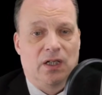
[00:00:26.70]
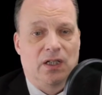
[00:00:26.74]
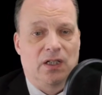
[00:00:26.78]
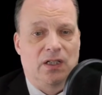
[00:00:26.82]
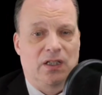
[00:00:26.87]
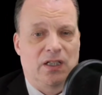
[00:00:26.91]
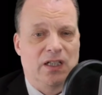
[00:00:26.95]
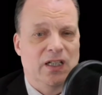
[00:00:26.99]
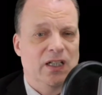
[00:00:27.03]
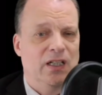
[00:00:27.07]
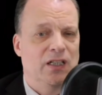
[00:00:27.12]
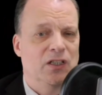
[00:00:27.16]

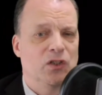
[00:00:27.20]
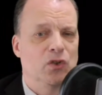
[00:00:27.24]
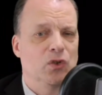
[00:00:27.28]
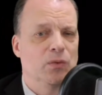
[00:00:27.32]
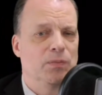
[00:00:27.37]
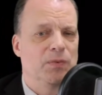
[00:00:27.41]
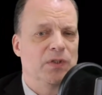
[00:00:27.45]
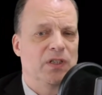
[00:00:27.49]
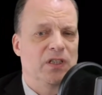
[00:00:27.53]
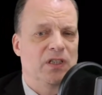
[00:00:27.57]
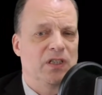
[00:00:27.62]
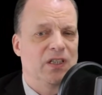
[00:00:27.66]
Entgegen den
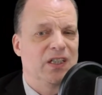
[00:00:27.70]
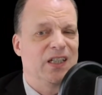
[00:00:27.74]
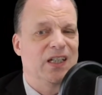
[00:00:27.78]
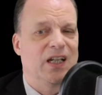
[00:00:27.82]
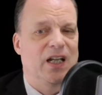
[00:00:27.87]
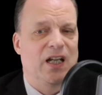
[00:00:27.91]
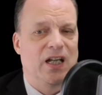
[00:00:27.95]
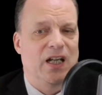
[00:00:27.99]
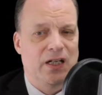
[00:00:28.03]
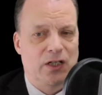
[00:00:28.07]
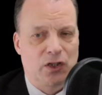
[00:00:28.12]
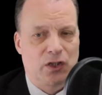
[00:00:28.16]
üblichen
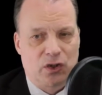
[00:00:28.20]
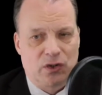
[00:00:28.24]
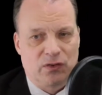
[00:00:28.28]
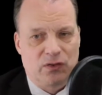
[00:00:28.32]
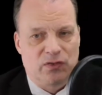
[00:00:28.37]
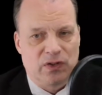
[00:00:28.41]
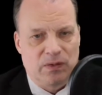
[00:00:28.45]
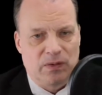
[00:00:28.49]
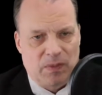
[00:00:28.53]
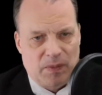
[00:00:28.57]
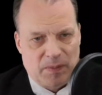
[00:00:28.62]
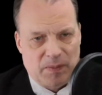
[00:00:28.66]
iranischen
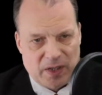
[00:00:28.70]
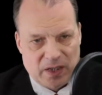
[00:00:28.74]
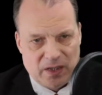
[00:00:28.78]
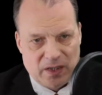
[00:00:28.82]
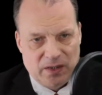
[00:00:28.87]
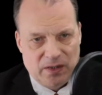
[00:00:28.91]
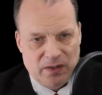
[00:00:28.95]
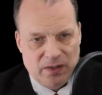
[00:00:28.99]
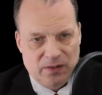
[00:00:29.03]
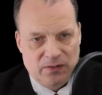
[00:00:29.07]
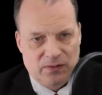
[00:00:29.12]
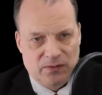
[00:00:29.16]

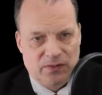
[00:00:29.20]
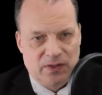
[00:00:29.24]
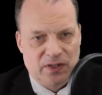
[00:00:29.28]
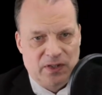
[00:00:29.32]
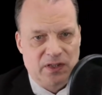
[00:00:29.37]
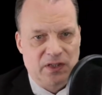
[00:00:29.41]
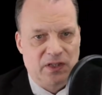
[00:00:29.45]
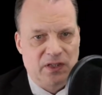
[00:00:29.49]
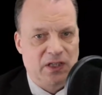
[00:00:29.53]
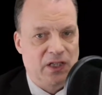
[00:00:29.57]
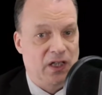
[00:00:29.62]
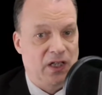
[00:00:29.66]
Filmemachern,
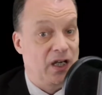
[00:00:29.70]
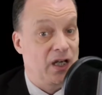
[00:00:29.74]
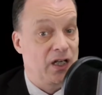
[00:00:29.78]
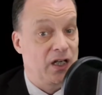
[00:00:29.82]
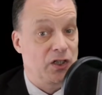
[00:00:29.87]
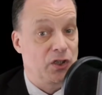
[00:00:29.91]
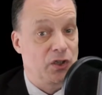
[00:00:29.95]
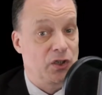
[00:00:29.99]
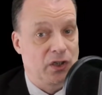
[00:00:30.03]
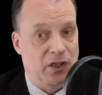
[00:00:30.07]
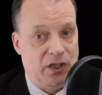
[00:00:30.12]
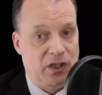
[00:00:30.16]
welche die
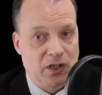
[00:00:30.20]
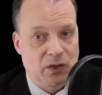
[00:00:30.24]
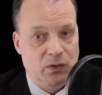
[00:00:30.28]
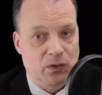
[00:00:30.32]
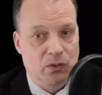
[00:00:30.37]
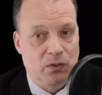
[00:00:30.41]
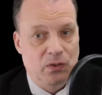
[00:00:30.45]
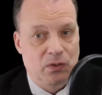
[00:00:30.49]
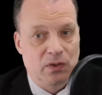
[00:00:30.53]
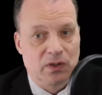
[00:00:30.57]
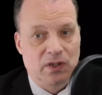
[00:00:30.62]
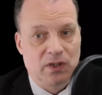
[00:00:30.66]
iranische
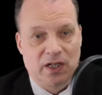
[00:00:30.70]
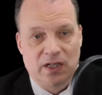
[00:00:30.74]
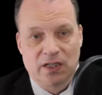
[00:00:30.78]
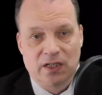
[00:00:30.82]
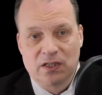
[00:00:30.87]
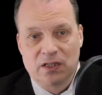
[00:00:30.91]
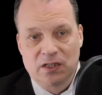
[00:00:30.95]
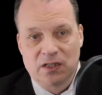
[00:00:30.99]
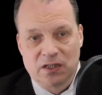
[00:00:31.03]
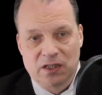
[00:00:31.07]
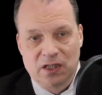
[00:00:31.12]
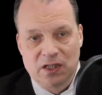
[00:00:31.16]
Regierung,
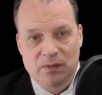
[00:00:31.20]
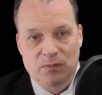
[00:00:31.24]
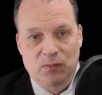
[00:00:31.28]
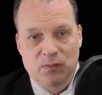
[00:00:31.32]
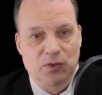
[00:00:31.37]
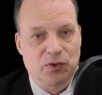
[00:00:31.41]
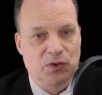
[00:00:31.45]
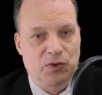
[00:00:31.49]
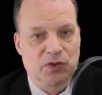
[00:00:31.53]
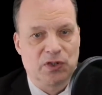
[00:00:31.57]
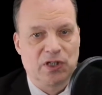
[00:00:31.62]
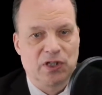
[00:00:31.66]
Rechtssystem
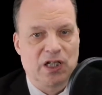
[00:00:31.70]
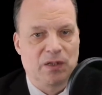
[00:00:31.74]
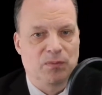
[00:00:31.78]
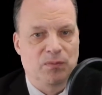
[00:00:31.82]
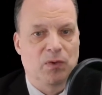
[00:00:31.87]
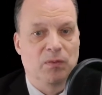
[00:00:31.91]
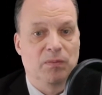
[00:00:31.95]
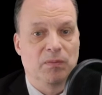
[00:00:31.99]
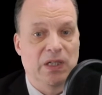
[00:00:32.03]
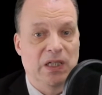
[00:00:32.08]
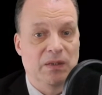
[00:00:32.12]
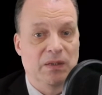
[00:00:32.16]
und soziale
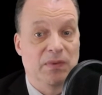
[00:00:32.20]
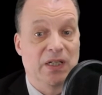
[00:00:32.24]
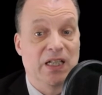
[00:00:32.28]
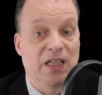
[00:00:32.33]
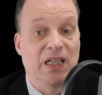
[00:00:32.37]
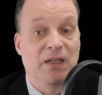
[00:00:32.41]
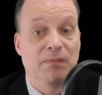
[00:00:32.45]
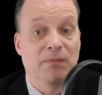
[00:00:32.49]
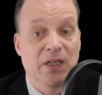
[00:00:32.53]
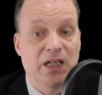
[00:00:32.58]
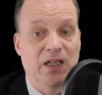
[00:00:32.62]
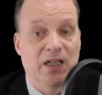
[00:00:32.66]
Probleme
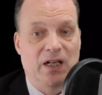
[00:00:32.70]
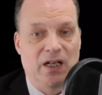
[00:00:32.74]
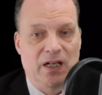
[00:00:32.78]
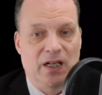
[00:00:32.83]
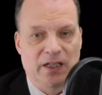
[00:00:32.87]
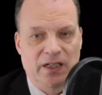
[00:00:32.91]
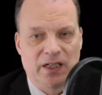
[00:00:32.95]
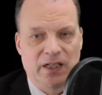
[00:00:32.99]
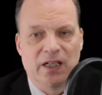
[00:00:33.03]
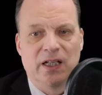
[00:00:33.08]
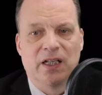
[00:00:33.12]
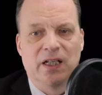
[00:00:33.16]
im
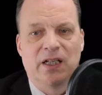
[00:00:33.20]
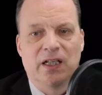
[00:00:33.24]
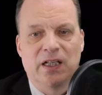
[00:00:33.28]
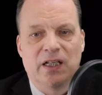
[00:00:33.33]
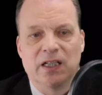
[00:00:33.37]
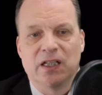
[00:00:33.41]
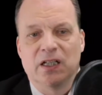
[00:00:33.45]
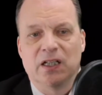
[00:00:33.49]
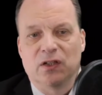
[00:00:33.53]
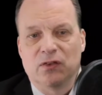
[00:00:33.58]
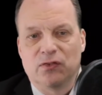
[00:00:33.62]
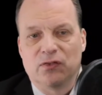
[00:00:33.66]
Iran
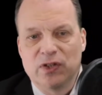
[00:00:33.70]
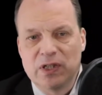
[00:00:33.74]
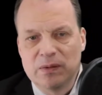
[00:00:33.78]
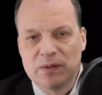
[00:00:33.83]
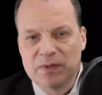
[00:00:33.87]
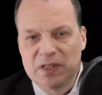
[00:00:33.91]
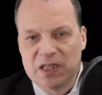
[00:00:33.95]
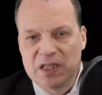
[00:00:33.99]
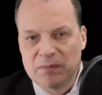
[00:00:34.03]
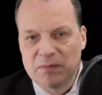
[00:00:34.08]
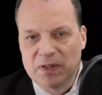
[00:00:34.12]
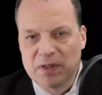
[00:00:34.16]
in ihren
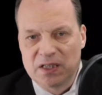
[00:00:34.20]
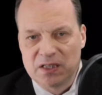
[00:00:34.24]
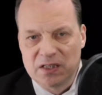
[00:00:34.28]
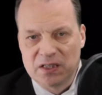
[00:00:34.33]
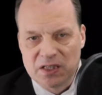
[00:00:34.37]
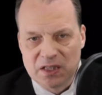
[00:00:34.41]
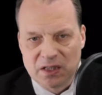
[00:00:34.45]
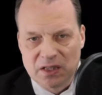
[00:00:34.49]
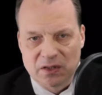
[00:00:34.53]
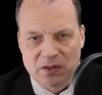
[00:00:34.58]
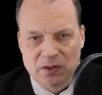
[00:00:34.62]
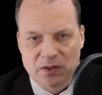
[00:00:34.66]
Filmen
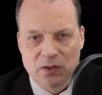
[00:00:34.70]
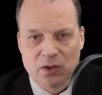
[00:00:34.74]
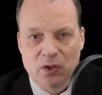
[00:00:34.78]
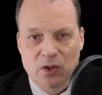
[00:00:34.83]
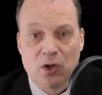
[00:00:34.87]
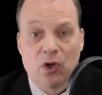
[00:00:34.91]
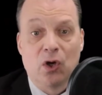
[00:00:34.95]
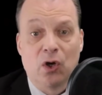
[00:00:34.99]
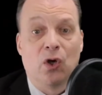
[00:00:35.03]
thematisieren,